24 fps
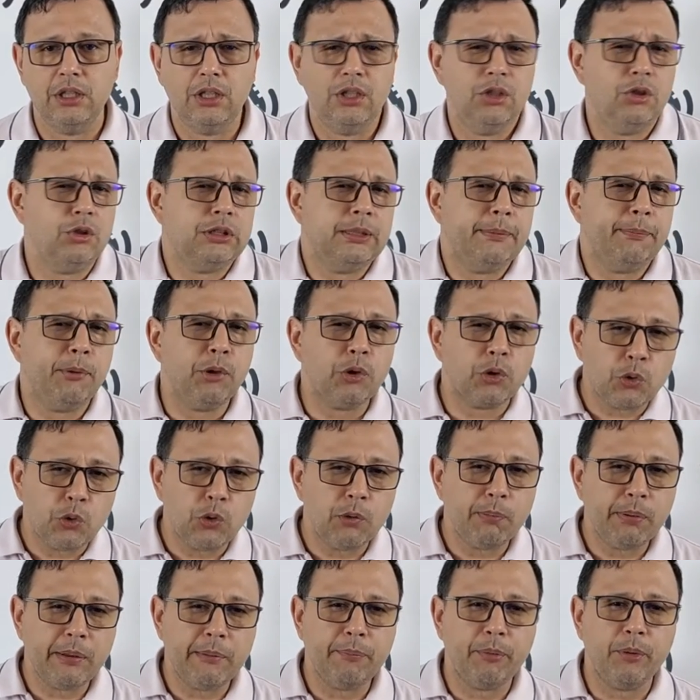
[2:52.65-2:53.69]
No se
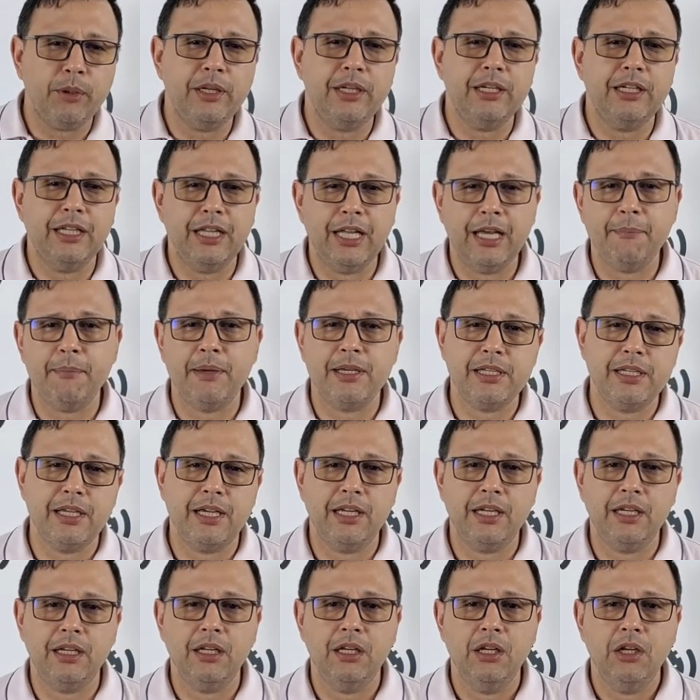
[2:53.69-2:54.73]
preocupen por el día de
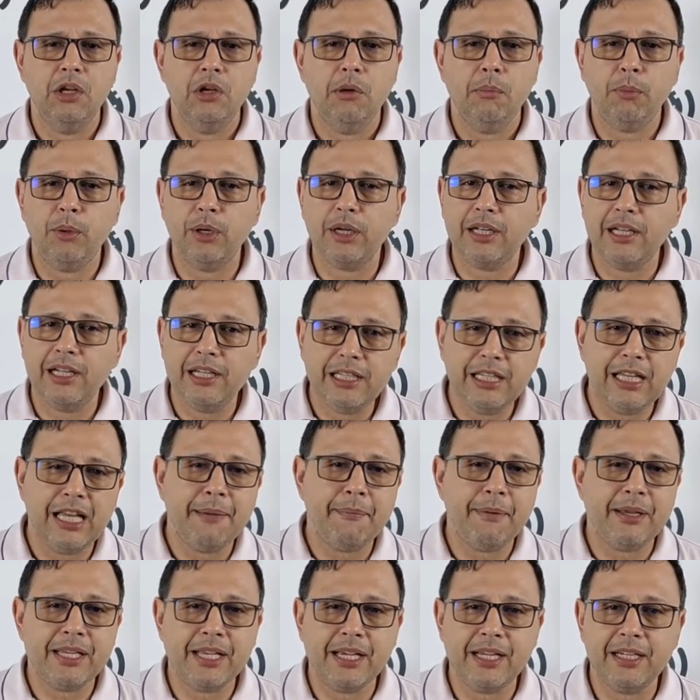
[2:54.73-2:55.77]
mañana, porque el día de
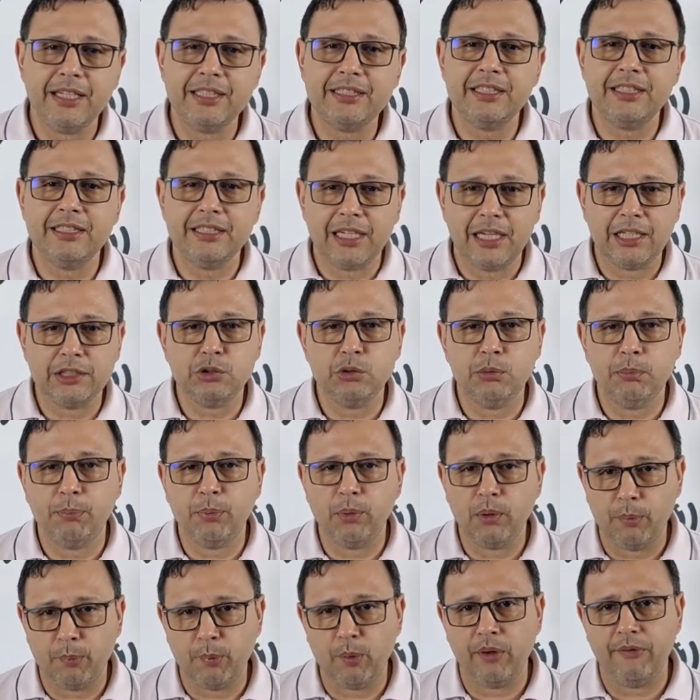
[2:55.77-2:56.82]
mañana tendrá su
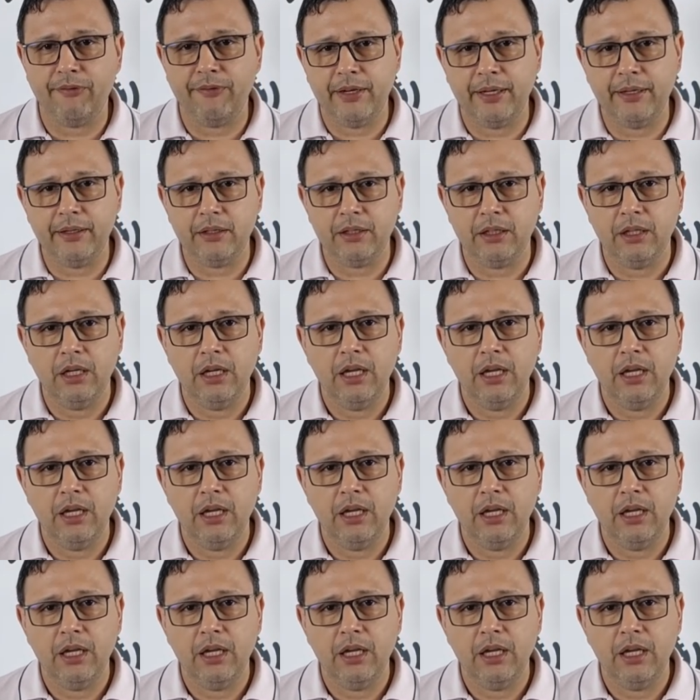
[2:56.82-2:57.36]
propio afán.